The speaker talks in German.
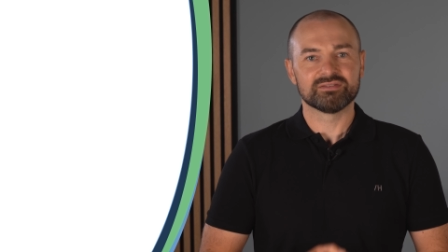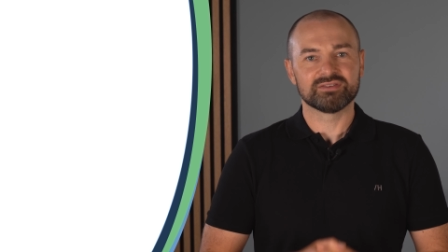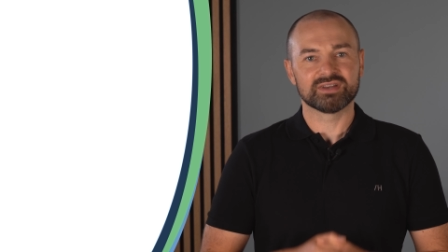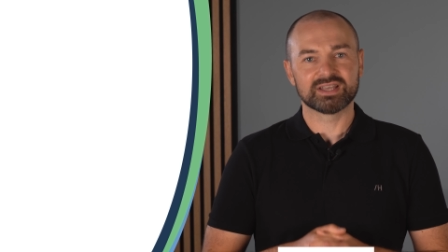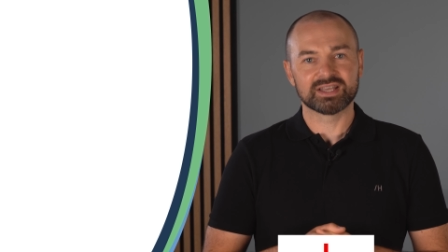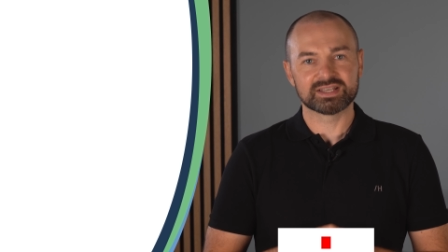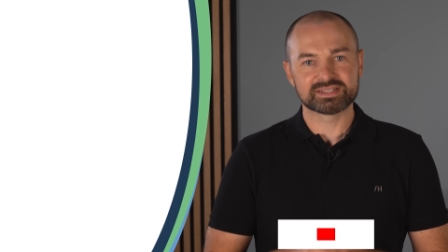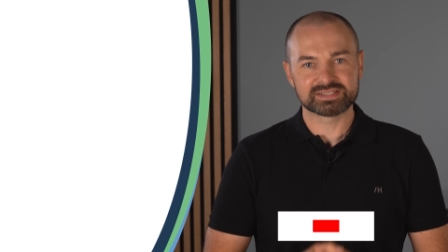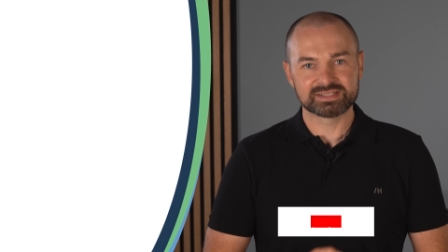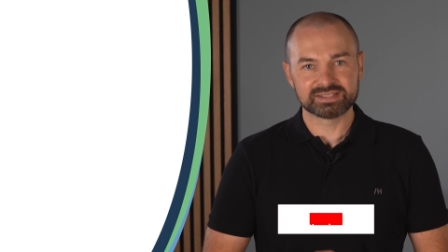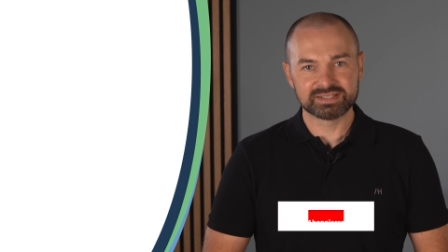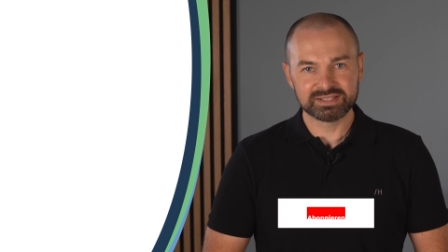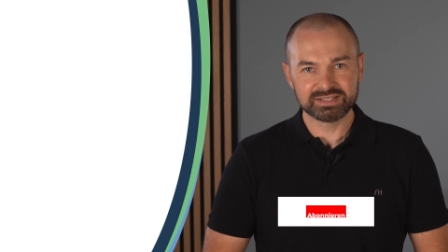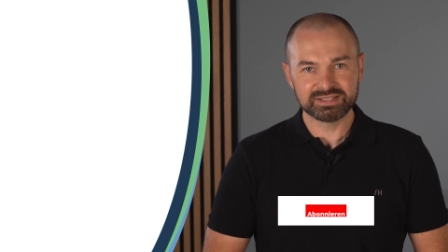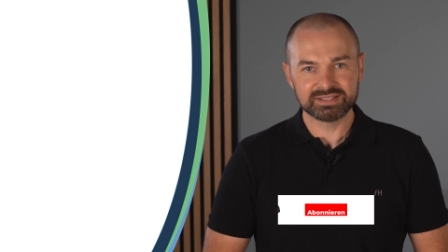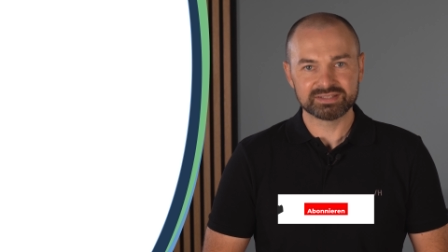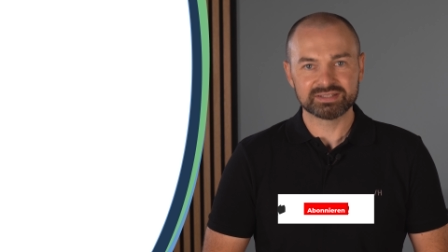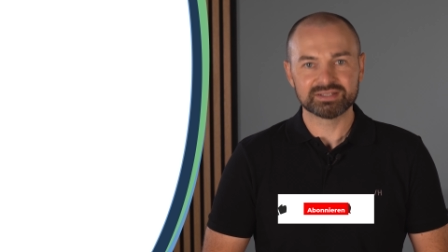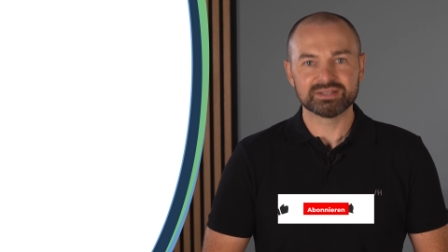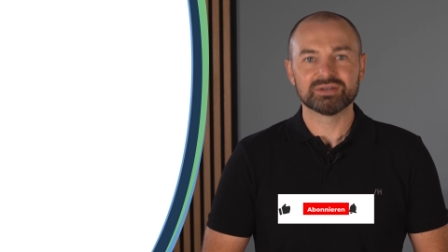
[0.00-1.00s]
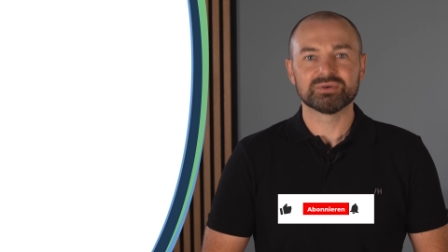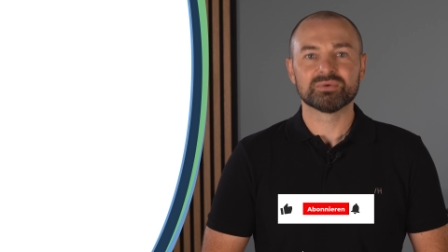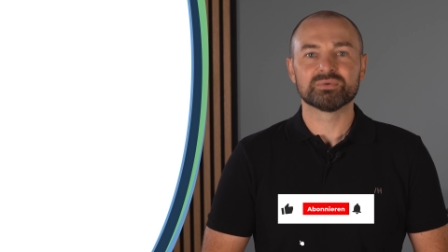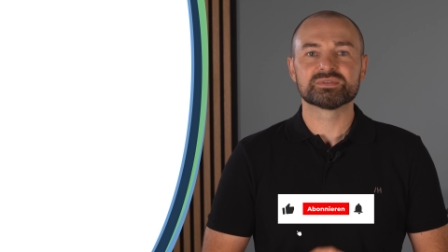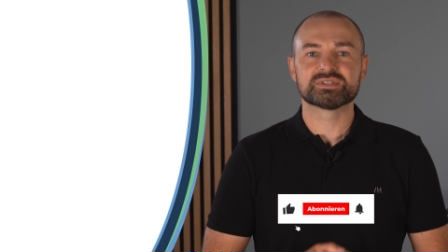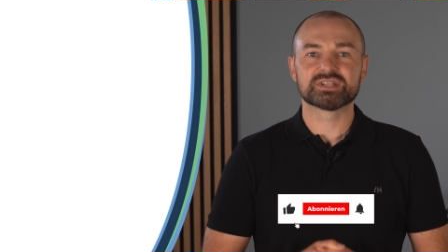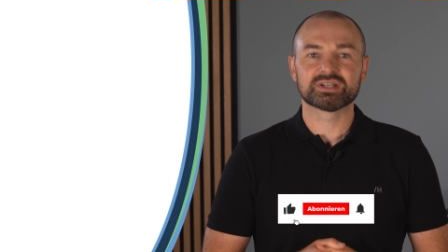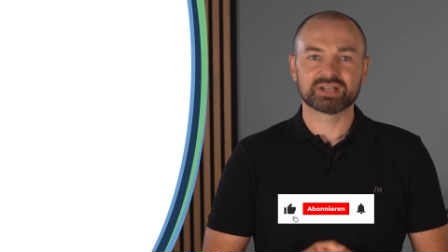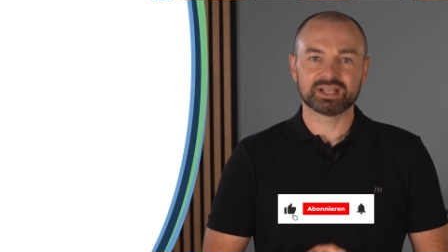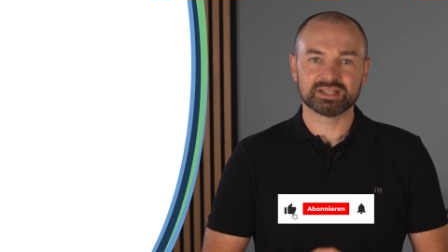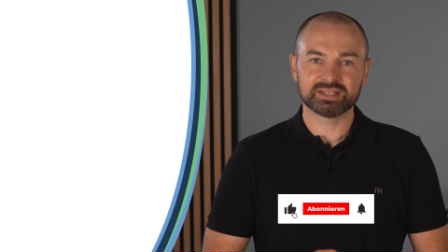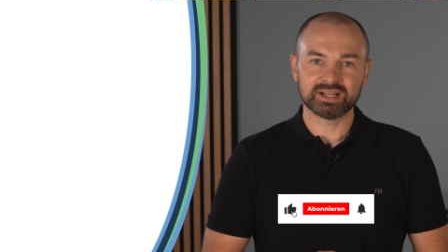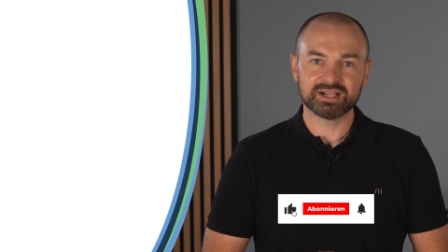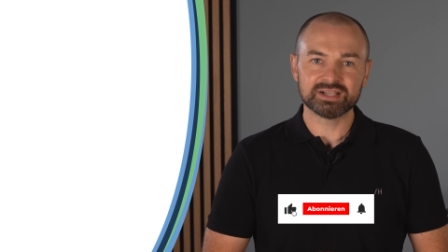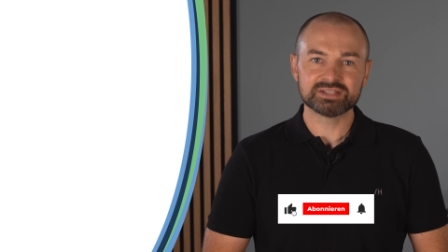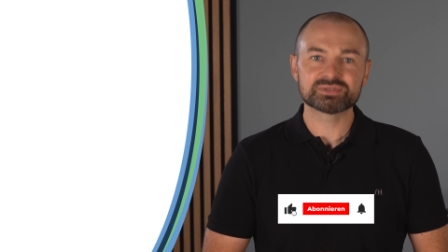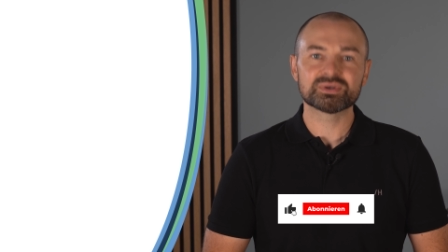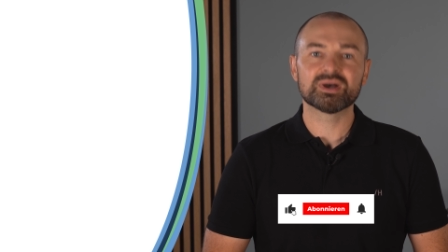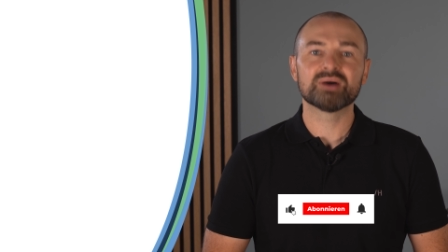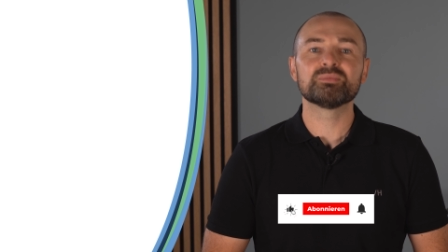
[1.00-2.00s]
Vergesst nicht, unseren
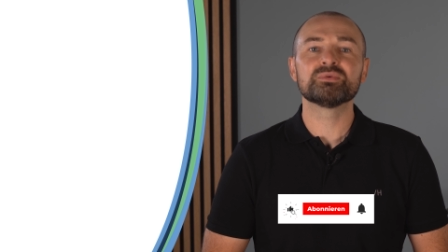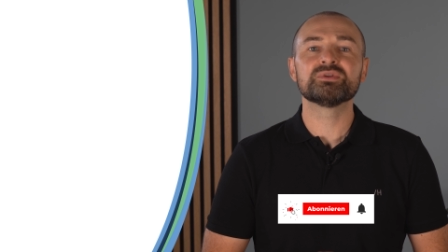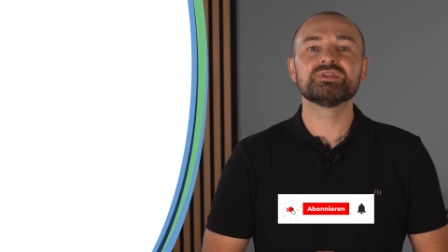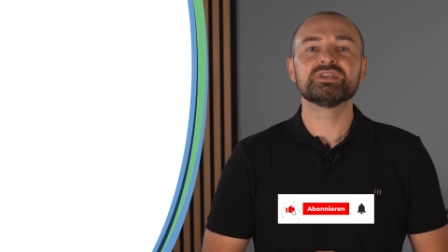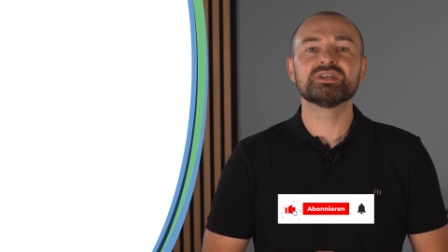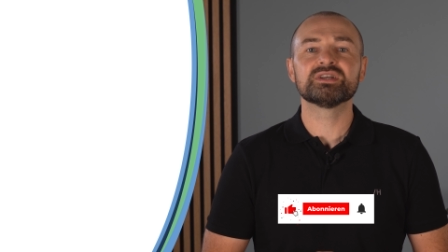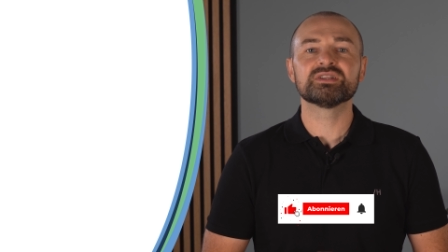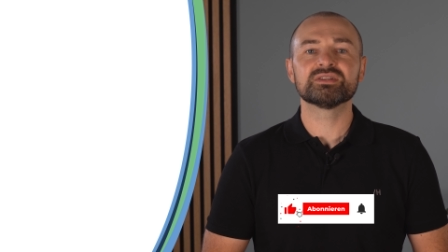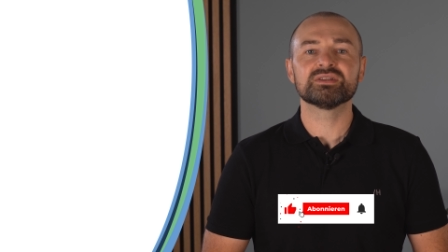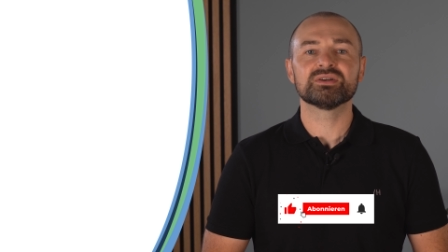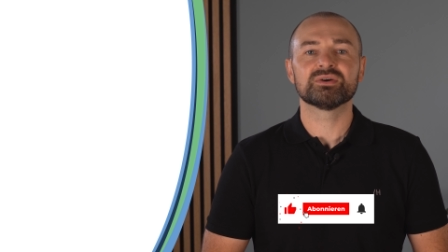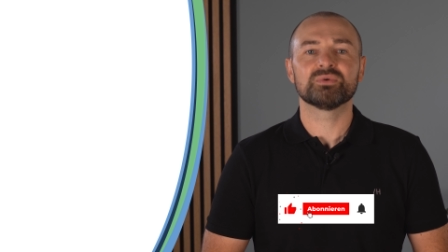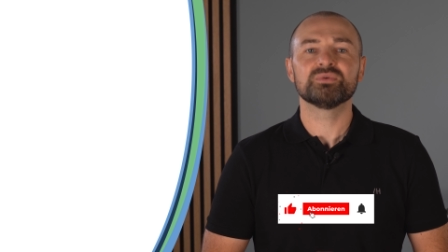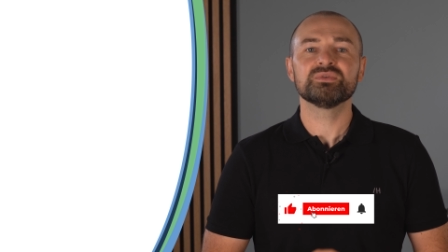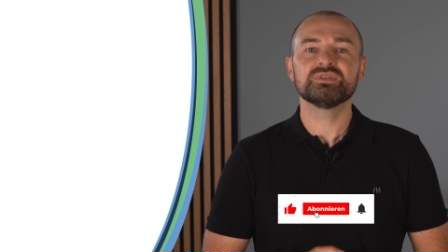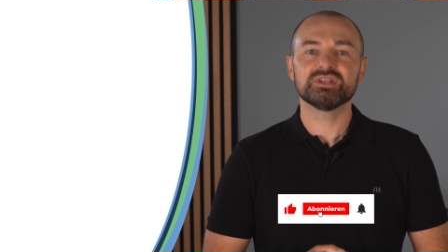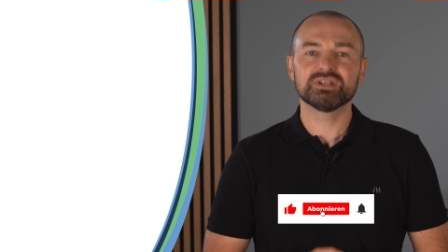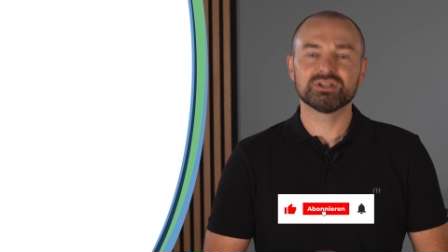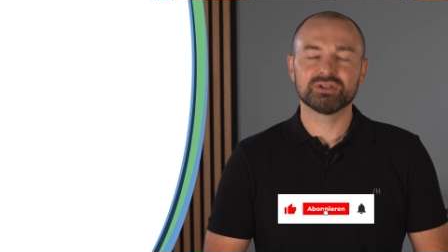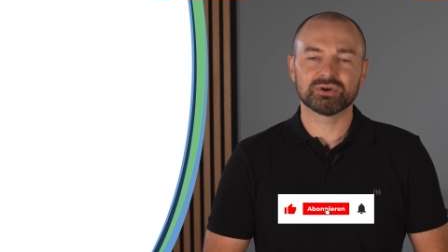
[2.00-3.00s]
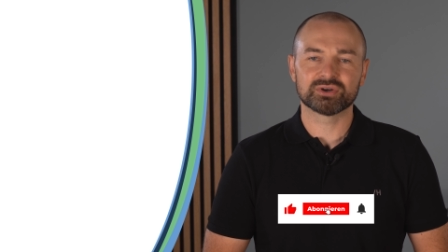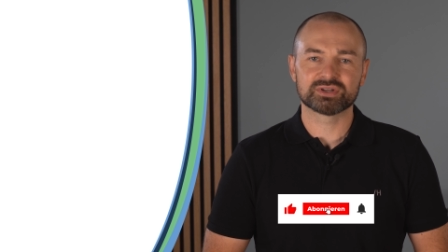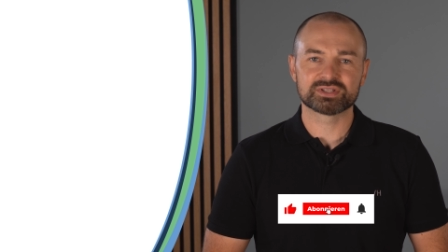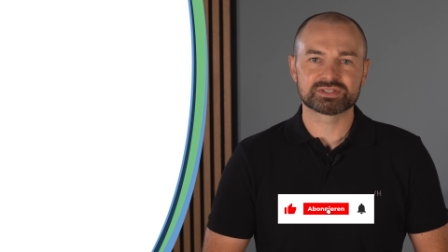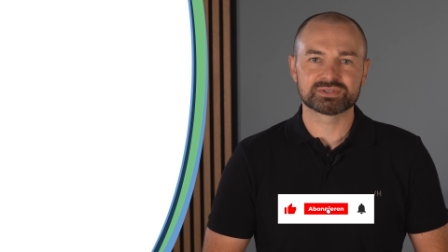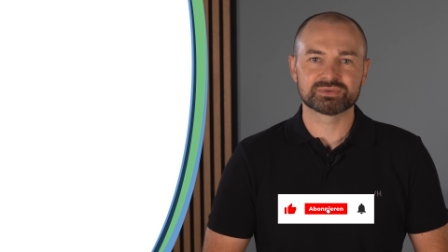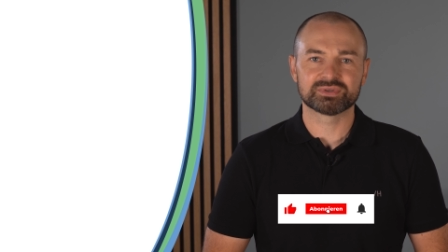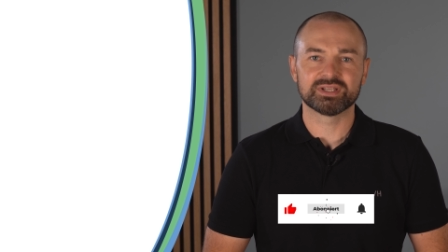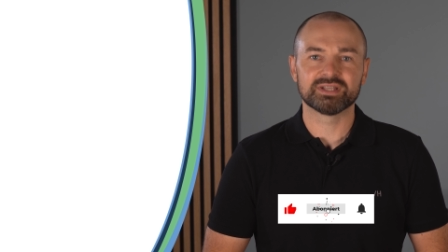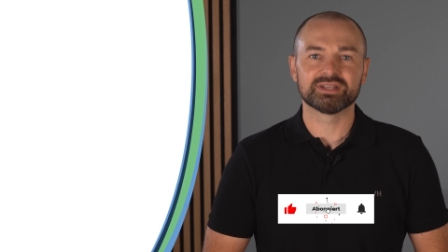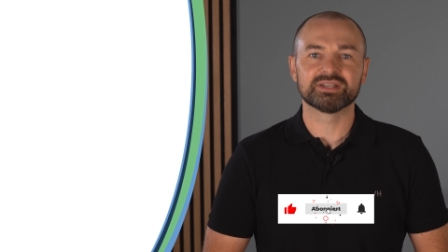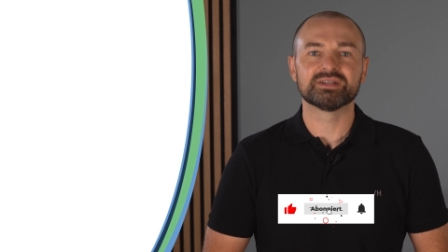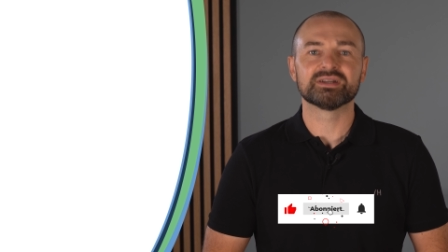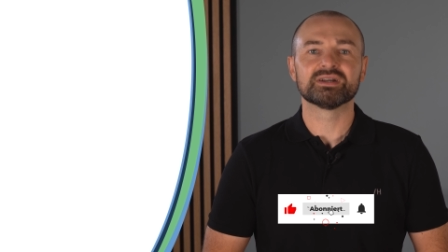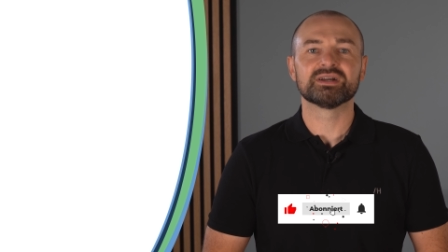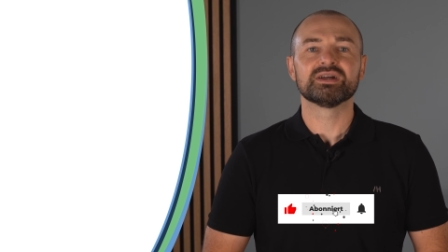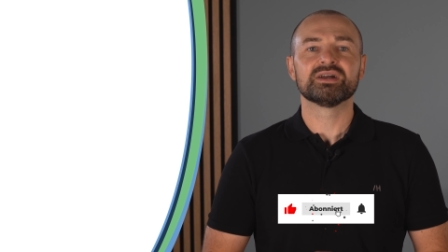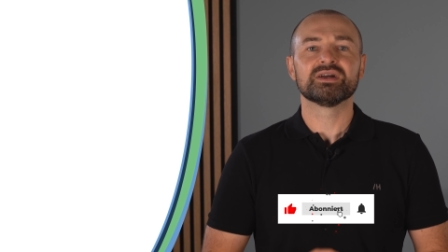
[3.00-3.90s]
Kanal zu abonnieren und die Glocke zu klicken,